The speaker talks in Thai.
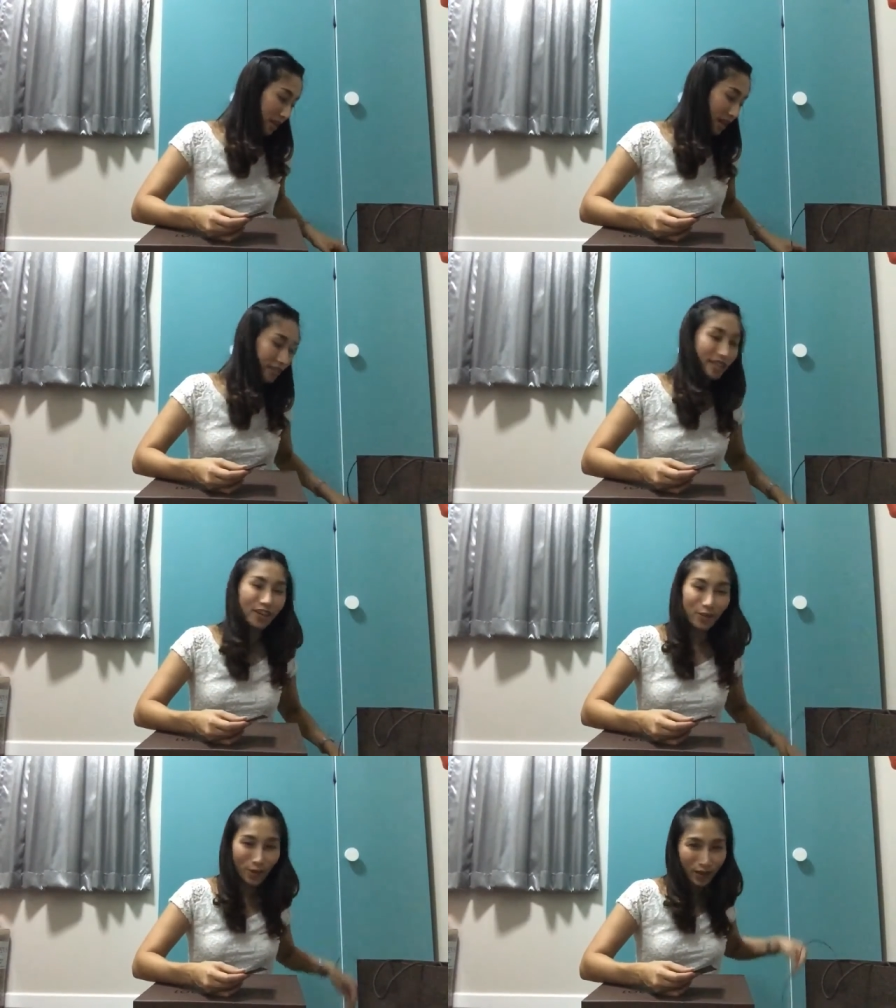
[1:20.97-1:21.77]
ทางเซ
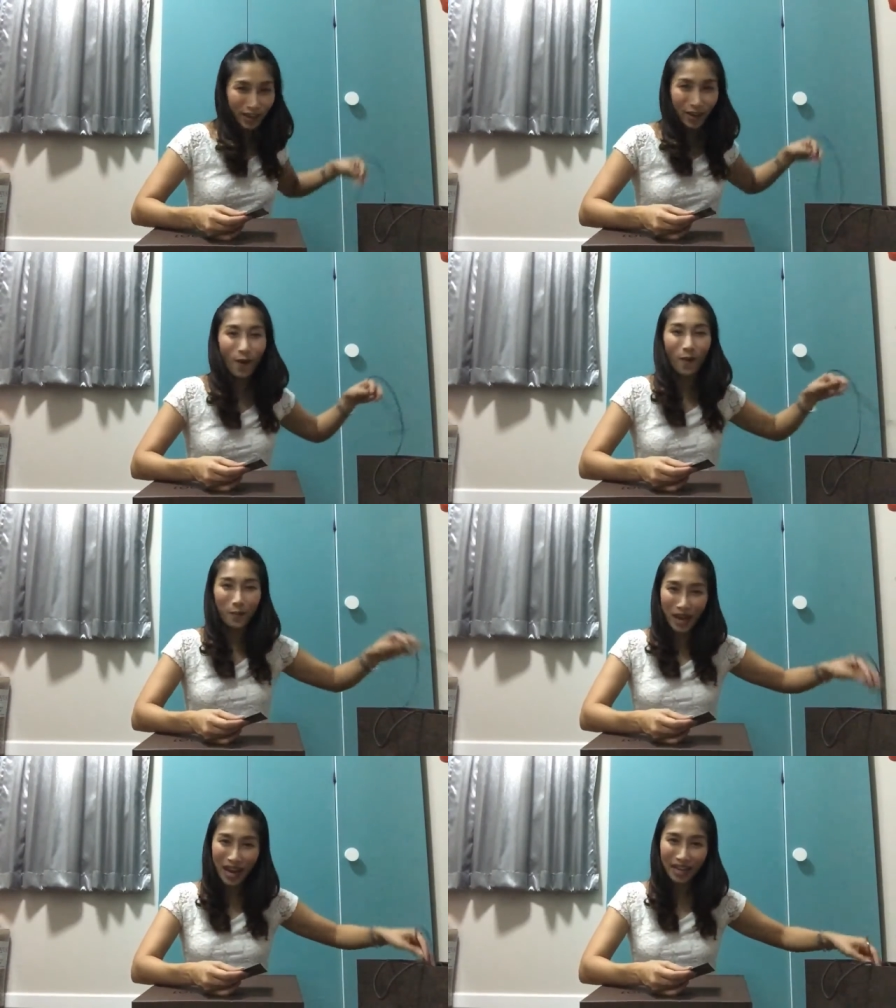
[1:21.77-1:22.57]
ลล์เขาก็เลยห่อ
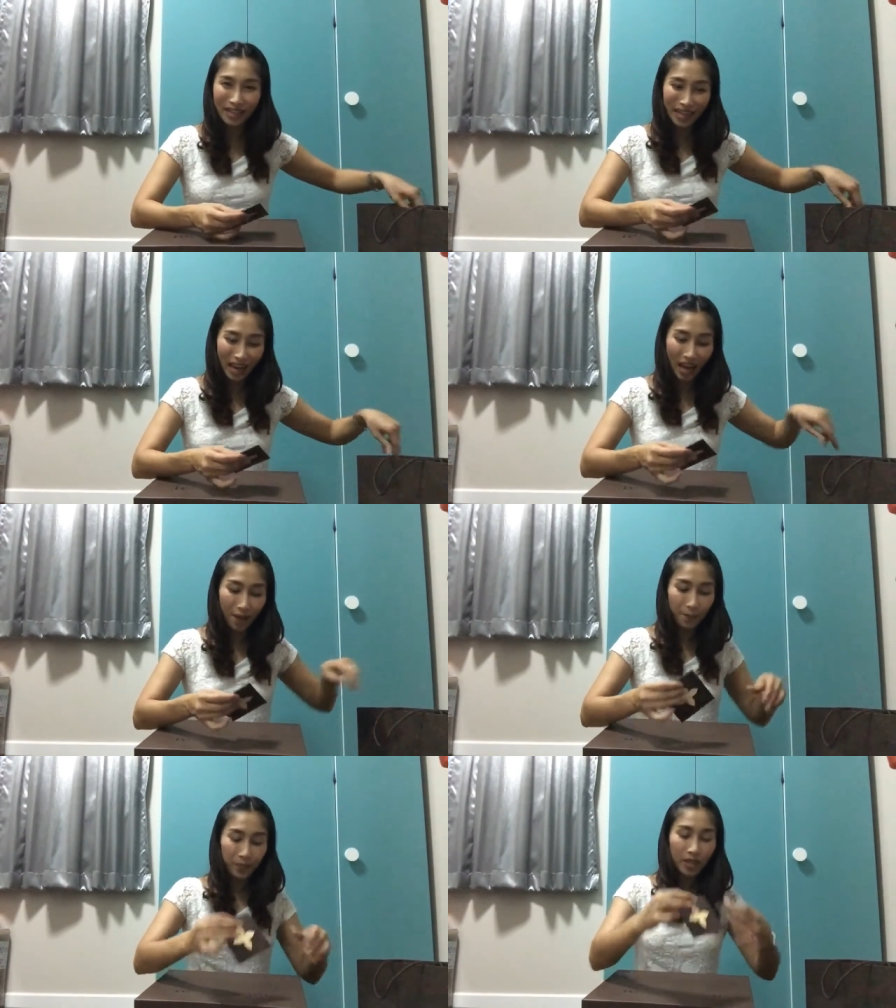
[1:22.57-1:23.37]
มาให้นะคะ
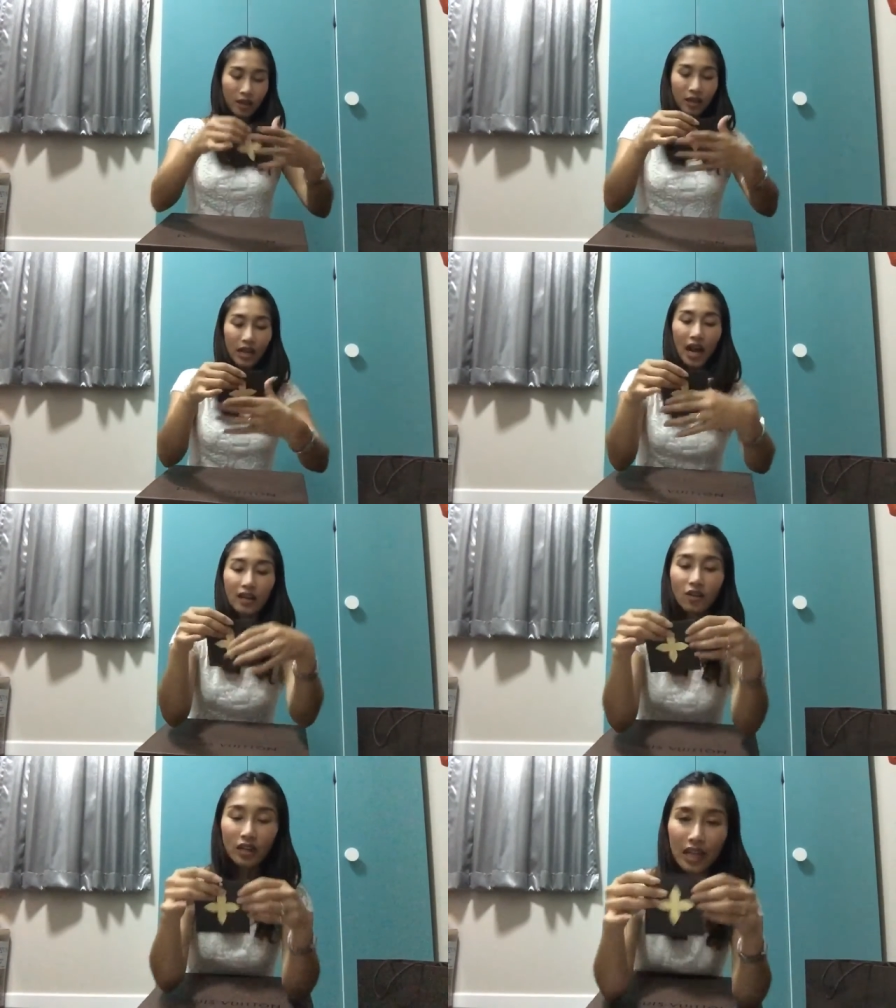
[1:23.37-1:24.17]
กา
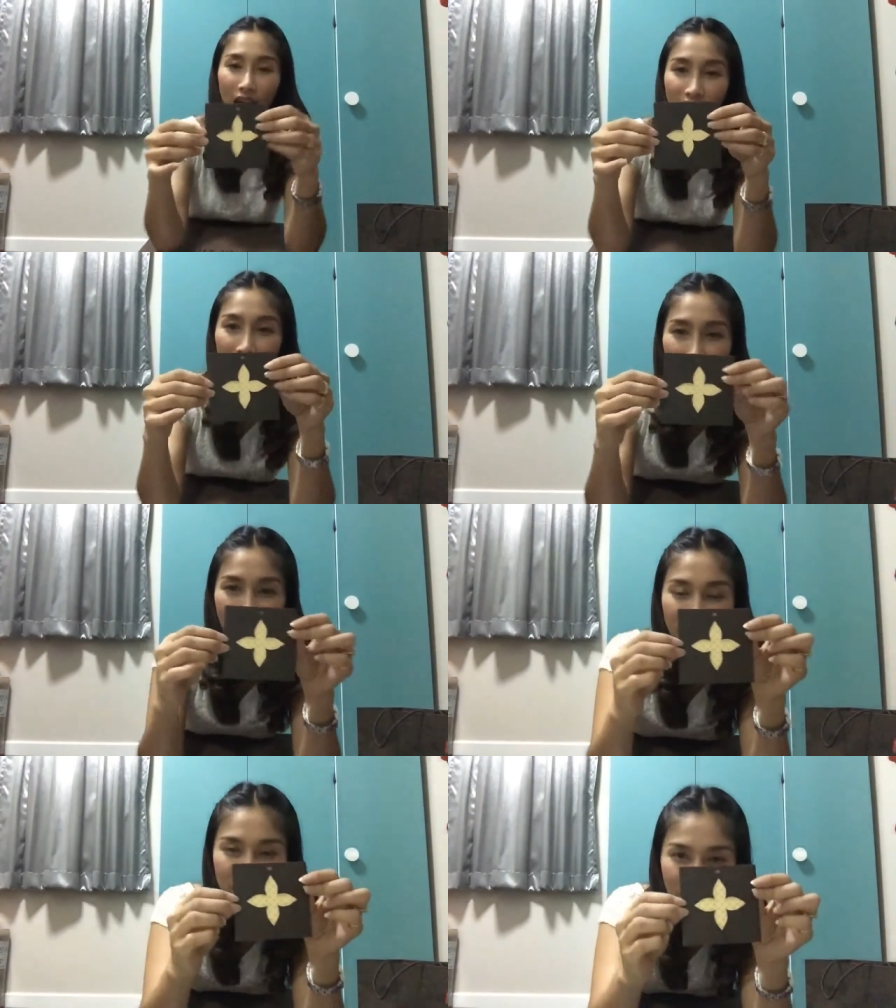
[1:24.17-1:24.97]
ร์ดค่อนข้างน่า
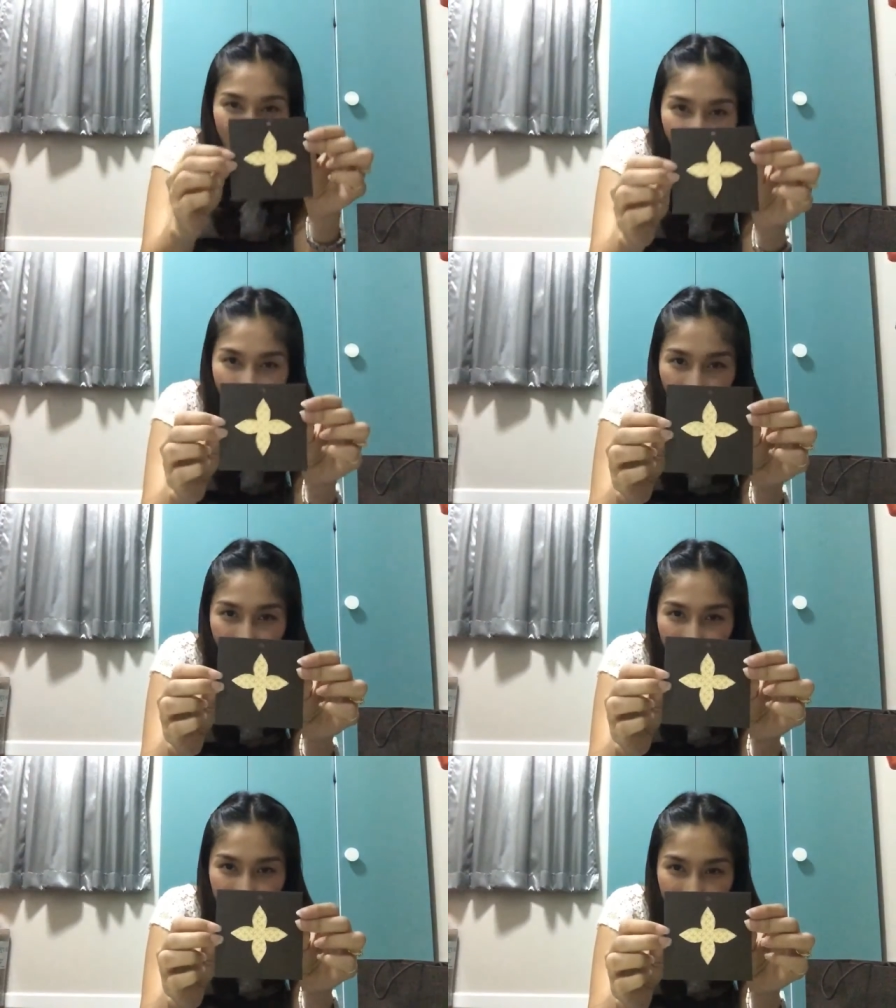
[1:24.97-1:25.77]
รักทีเดียวค่ะ
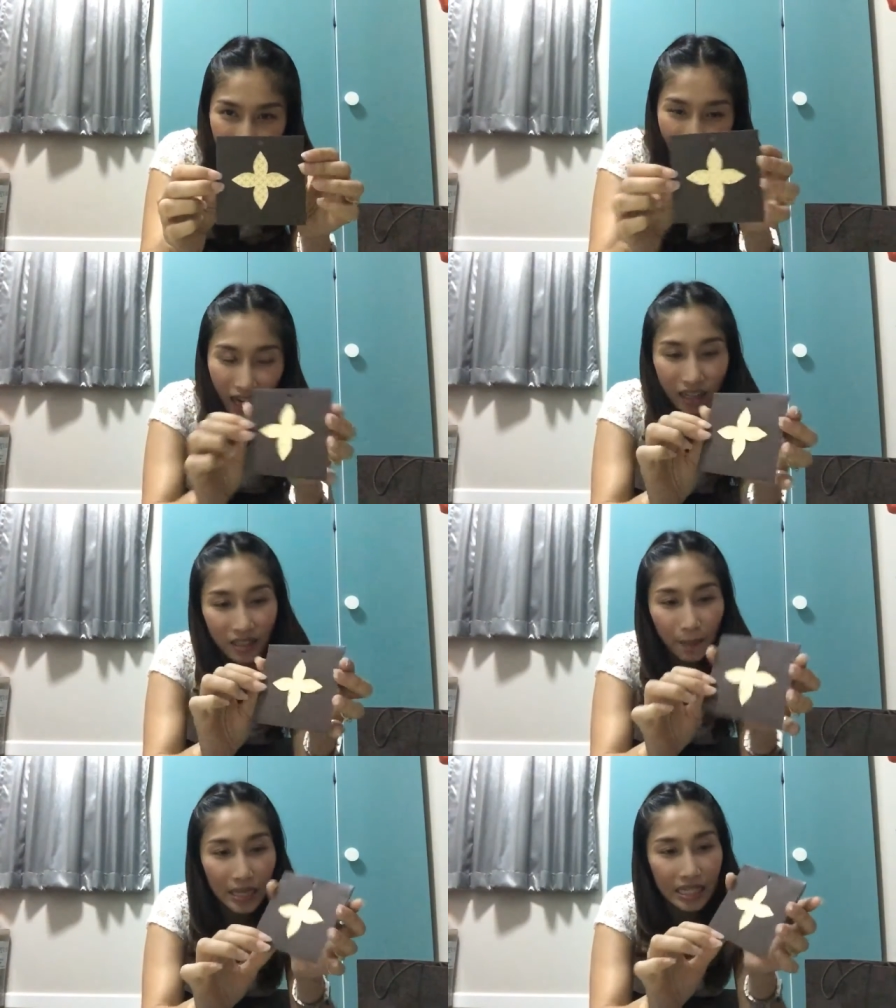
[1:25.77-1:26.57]
การ์ดก็
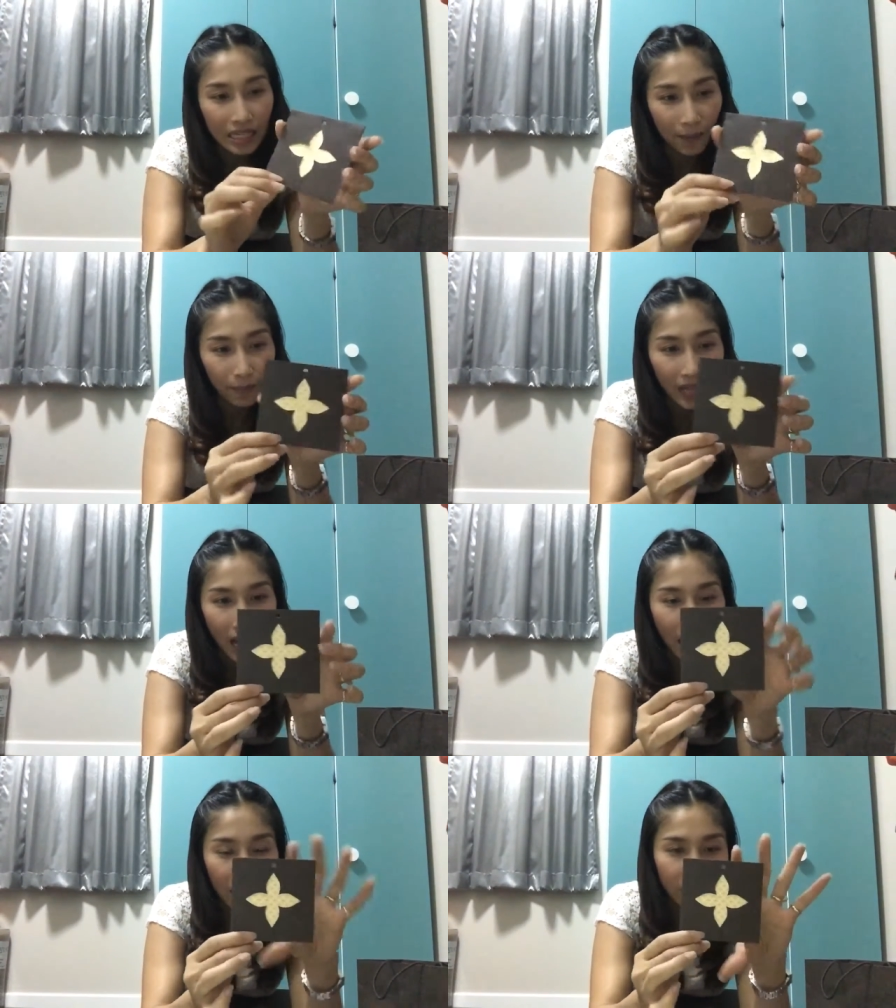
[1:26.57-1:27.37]
จะเป็นสีน้ำ
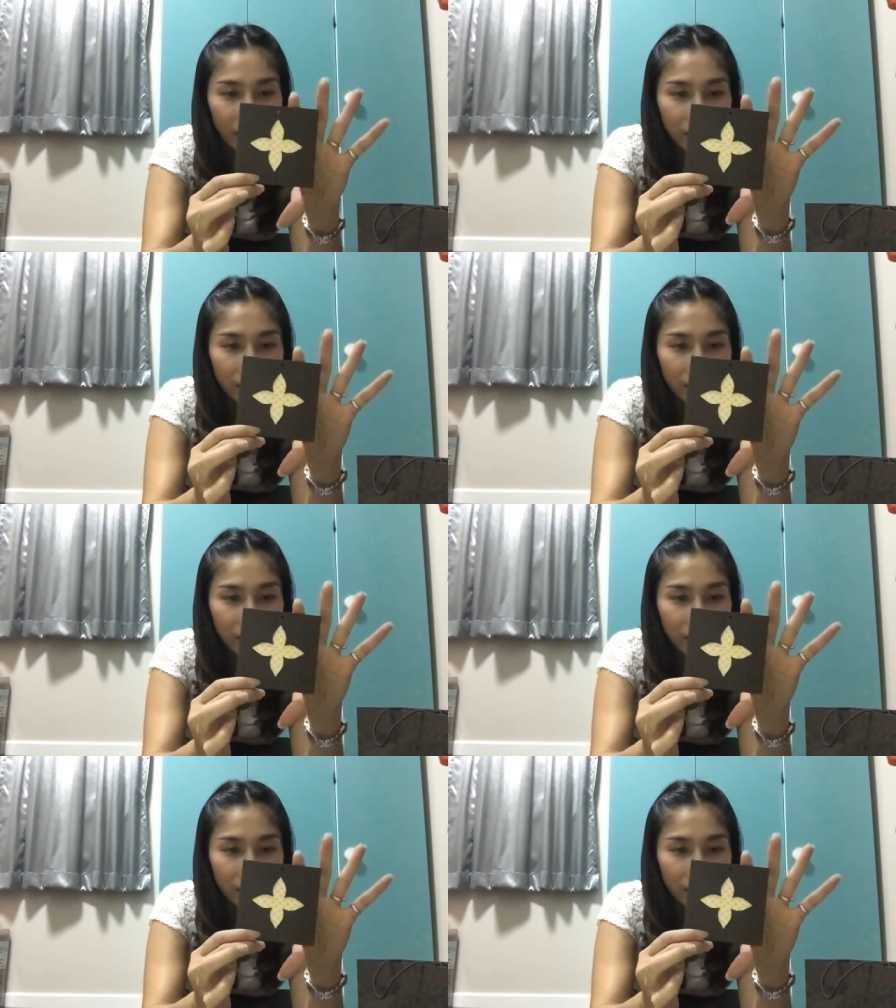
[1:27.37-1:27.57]
ตาล